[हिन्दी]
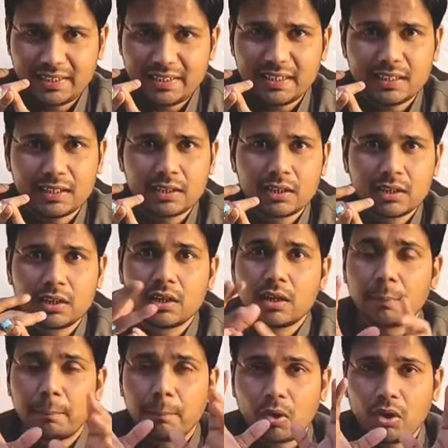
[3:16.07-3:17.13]
ठीक है
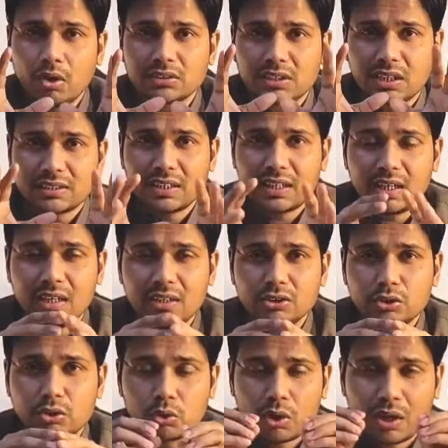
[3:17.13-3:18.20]
बहुत ज्यादा
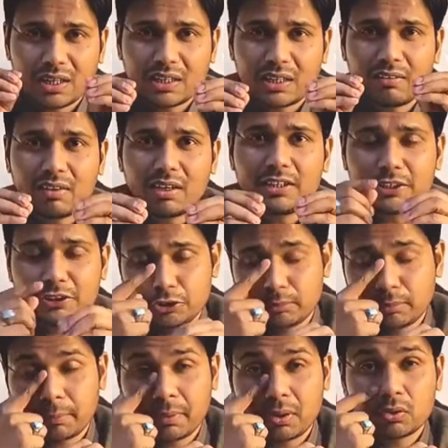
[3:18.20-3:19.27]
जो हल्का वाला टिश्यू
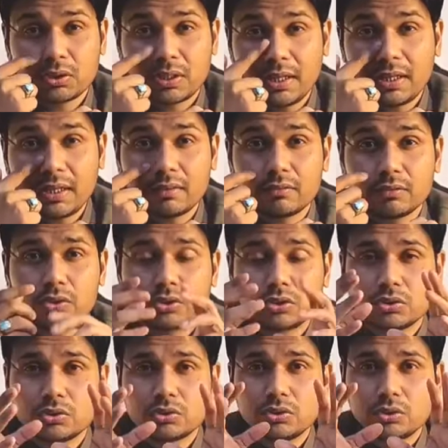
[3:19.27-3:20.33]
पेपर होता है ना वो
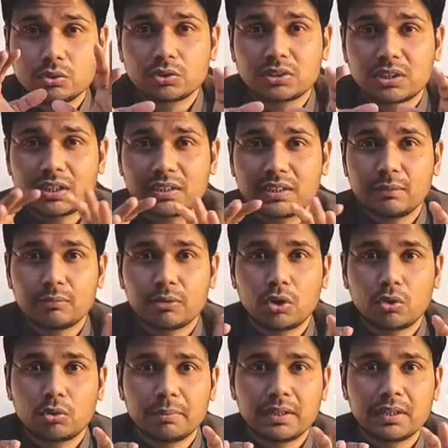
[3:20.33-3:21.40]
जो यूज करते हैं हम
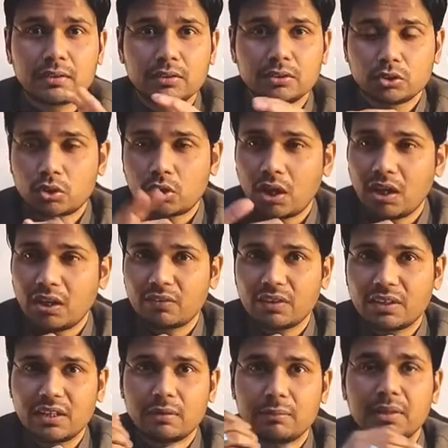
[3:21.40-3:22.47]
घरों में जो कार
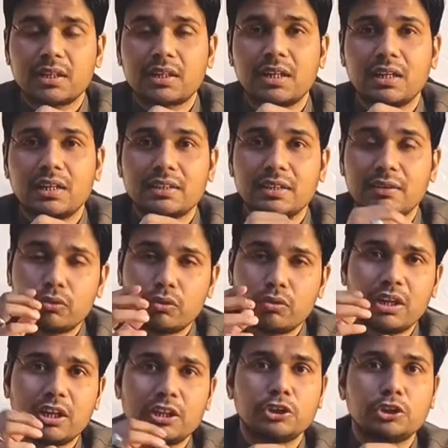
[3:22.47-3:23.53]
वगैरह में रखा रहता है वो
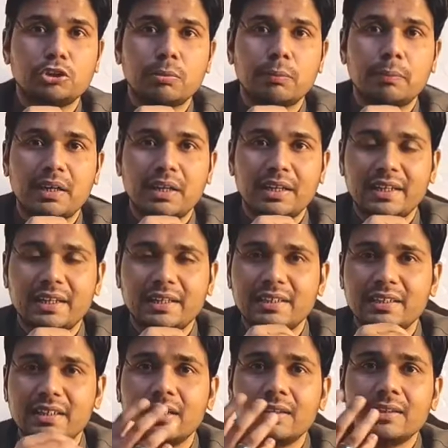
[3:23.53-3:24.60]
वाला टिश्यू पेपर लेके
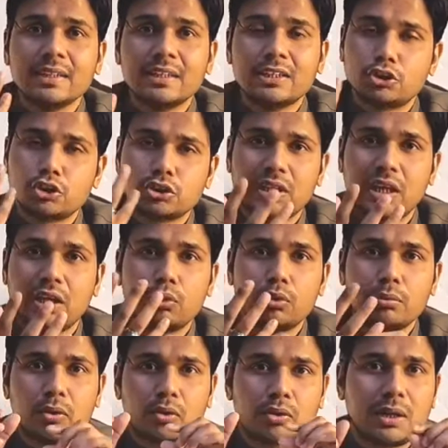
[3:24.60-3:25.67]
आइएगा जो
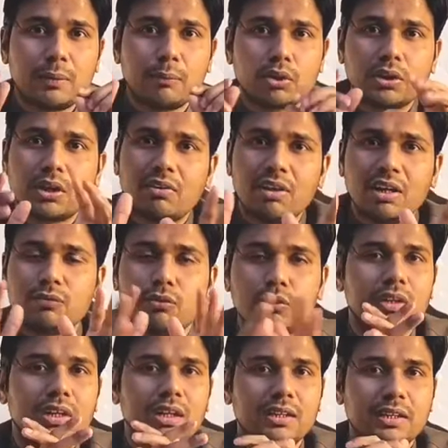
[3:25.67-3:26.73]
सैलून में होता है मोटा वाला
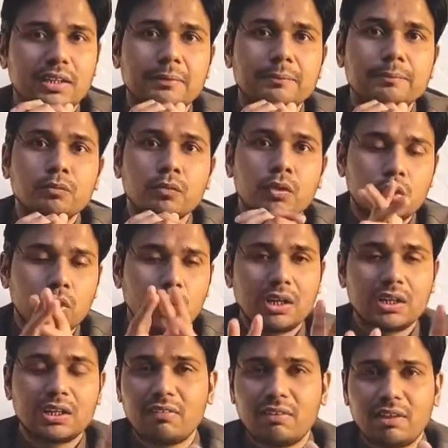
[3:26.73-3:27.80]
वो वाला नहीं तो
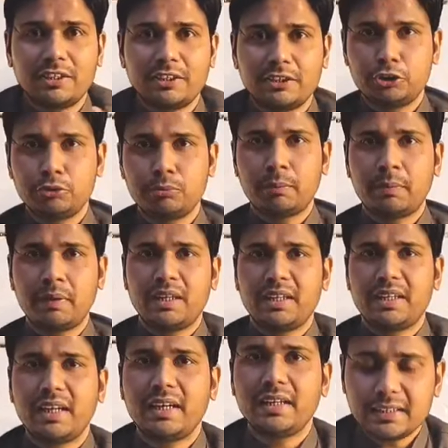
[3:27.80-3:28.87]
हल्का वाला टिश्यू पेपर
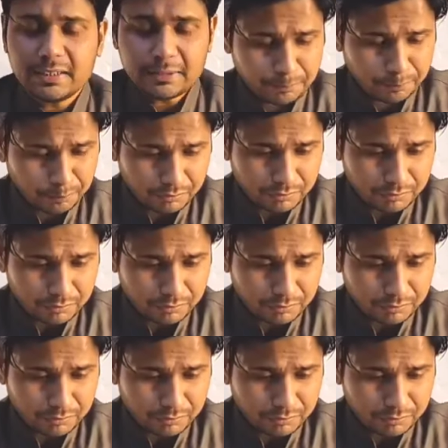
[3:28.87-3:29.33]
लेके आएंगे